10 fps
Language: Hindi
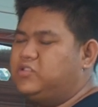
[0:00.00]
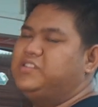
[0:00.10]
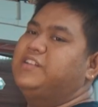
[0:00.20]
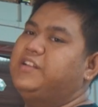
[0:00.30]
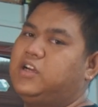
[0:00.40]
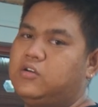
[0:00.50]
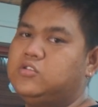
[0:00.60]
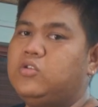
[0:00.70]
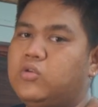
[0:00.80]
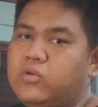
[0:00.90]
वो चीज़ें दिखाओ
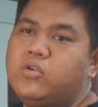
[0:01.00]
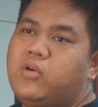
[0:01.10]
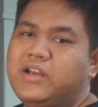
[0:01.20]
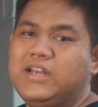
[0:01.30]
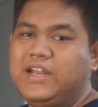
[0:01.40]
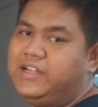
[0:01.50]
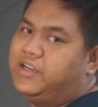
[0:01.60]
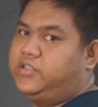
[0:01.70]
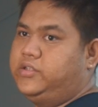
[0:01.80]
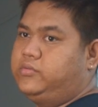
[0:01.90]
जो लोगों को रिलेट
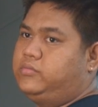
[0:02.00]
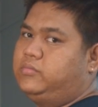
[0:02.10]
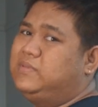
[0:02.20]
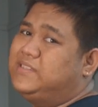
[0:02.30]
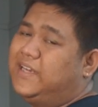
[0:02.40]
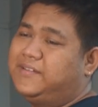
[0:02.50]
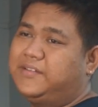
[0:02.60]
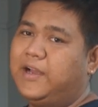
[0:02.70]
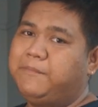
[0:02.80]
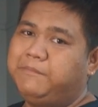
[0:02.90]
करती हो
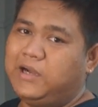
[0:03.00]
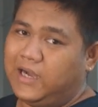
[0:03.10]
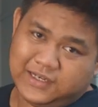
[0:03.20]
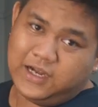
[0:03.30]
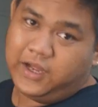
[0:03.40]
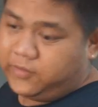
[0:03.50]
जैसे कि आप खाना खा